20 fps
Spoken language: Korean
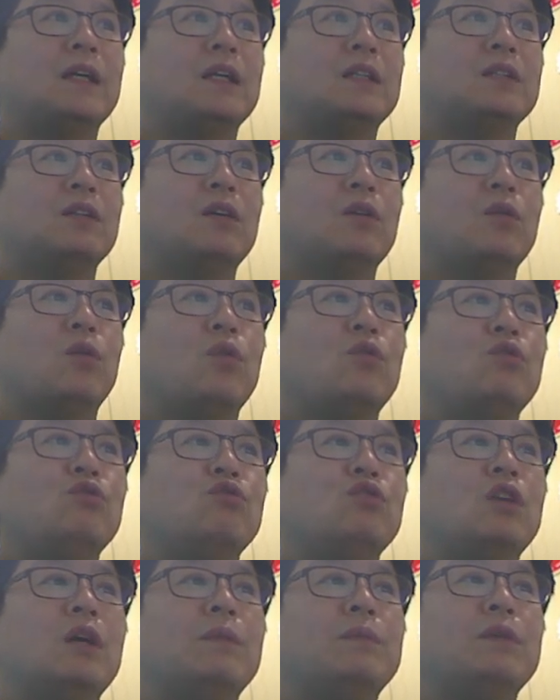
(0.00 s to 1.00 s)
그래서
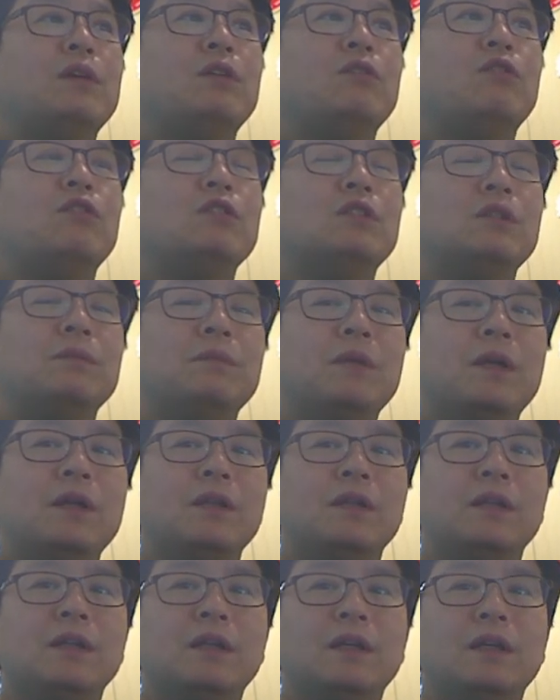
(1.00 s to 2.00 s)
골유압이
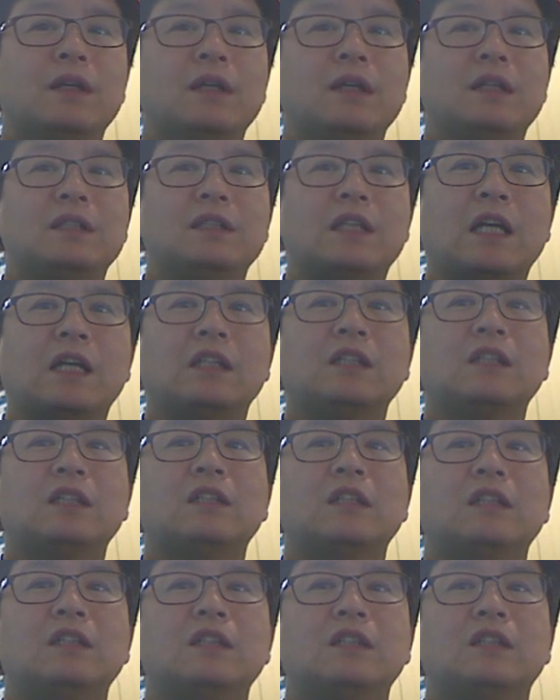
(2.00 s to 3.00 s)
이루어지면
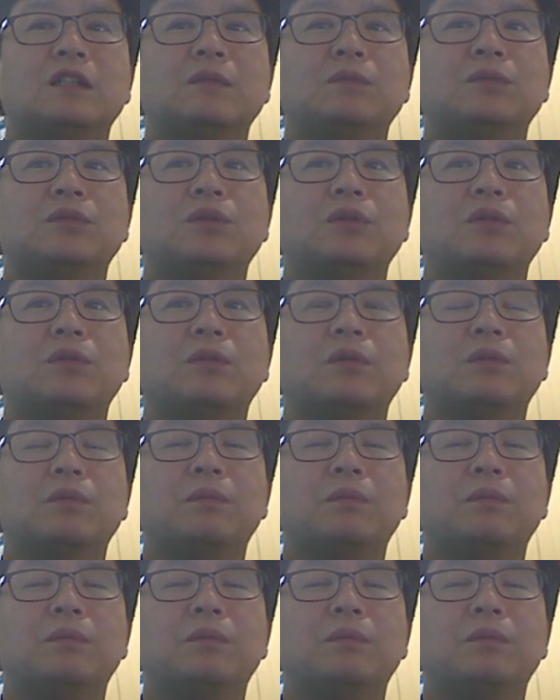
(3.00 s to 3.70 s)
자극되는 금속